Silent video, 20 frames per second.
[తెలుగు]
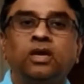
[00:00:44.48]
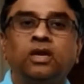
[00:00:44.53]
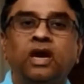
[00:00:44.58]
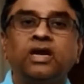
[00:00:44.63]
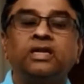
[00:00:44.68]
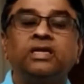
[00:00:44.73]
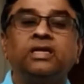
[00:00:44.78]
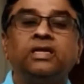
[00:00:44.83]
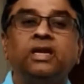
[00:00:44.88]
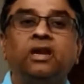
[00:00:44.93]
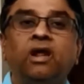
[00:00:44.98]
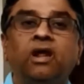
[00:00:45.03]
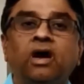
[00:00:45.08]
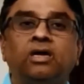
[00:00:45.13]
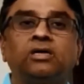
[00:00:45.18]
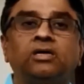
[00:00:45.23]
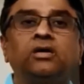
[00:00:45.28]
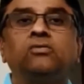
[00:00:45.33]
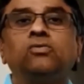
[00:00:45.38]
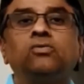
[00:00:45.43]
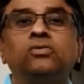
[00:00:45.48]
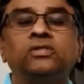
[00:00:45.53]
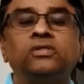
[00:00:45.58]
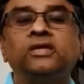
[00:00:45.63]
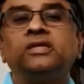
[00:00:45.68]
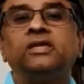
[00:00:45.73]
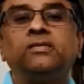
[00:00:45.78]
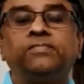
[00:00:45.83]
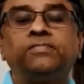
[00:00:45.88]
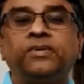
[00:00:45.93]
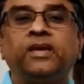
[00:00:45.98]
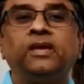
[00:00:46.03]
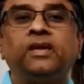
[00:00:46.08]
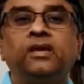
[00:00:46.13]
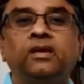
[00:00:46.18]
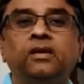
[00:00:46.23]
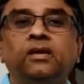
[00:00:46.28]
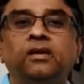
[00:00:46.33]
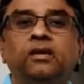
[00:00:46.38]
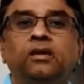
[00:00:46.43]
కానీ ఈ లాక్డౌన్ ఉందని చెప్పి
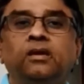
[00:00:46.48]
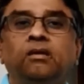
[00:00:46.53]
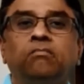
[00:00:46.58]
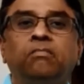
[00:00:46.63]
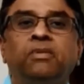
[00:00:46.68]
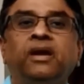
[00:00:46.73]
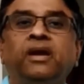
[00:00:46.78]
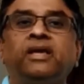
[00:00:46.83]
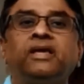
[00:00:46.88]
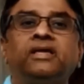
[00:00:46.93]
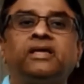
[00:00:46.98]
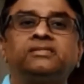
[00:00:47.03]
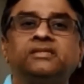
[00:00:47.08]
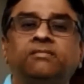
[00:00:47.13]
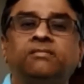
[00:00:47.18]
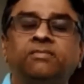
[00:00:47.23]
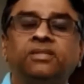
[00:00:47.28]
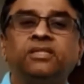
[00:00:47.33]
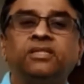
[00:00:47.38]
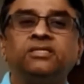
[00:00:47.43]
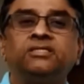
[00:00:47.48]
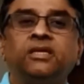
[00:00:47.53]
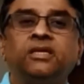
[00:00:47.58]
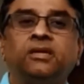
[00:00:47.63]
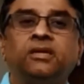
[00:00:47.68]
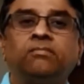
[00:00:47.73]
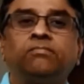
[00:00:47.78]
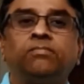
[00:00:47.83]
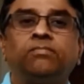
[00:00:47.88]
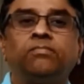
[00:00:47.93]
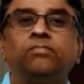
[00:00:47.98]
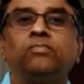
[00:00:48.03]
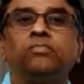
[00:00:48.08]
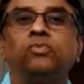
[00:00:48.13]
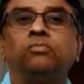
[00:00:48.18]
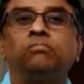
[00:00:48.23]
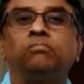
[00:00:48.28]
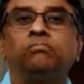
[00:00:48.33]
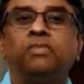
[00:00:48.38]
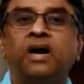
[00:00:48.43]
మెడికల్ సంబంధించిన
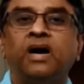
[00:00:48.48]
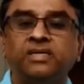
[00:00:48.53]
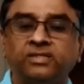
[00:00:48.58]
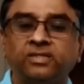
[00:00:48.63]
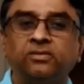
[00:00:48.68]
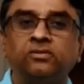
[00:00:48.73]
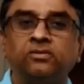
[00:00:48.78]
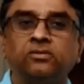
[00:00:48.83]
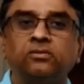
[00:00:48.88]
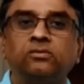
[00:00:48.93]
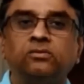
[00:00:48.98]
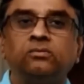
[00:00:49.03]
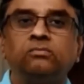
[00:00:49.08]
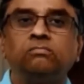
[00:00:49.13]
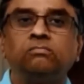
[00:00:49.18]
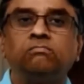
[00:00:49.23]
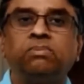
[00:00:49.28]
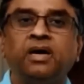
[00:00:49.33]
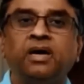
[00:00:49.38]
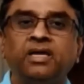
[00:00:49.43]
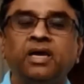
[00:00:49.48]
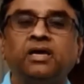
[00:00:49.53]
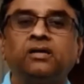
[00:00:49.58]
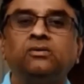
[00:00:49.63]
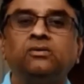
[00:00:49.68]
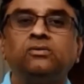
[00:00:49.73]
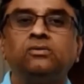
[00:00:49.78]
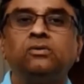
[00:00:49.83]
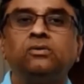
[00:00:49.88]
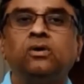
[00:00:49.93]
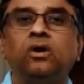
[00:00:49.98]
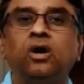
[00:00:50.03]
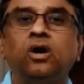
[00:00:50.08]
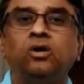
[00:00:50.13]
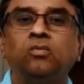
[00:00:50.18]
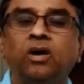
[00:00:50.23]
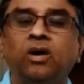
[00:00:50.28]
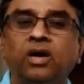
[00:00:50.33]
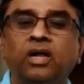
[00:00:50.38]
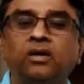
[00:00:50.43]
బాధలు భయాలు
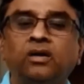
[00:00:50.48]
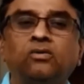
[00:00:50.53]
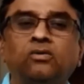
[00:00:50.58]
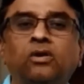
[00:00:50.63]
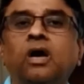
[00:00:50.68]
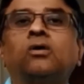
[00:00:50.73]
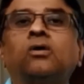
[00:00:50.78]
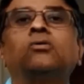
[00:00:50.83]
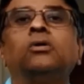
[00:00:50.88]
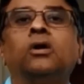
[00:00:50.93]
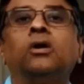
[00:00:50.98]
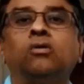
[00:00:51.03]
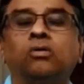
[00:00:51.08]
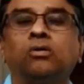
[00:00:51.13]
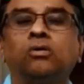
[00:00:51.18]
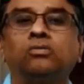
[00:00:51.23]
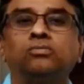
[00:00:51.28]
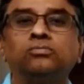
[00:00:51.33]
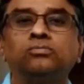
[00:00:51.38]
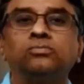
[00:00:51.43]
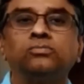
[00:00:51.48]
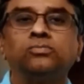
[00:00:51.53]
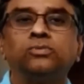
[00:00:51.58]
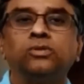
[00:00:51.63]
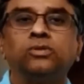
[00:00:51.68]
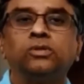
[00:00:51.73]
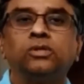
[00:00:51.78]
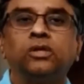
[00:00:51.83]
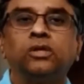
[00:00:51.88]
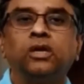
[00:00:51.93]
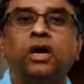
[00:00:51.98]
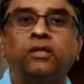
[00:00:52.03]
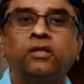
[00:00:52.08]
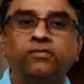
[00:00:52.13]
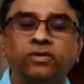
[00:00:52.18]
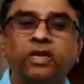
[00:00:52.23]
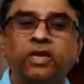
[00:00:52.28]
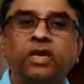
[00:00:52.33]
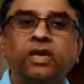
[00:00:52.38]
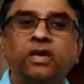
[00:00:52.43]
అనుమానాలు రాకుండా ఉండవు
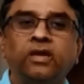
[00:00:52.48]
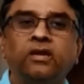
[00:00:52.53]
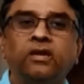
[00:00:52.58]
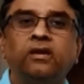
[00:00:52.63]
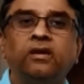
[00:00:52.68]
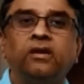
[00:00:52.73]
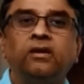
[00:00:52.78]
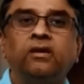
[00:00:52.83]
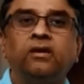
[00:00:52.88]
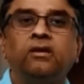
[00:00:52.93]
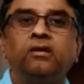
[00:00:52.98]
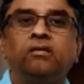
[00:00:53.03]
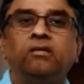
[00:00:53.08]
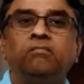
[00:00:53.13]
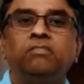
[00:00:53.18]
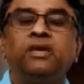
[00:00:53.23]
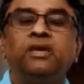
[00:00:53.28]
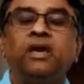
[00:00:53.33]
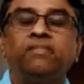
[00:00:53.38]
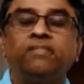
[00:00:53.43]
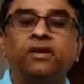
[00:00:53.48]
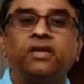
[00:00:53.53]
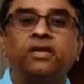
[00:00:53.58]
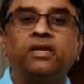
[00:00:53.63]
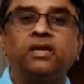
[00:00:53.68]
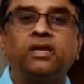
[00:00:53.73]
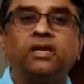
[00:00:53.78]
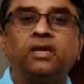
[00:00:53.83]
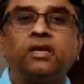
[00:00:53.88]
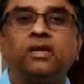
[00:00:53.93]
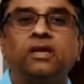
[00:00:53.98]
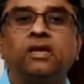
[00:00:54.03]
అందుకే మీ అందరికీ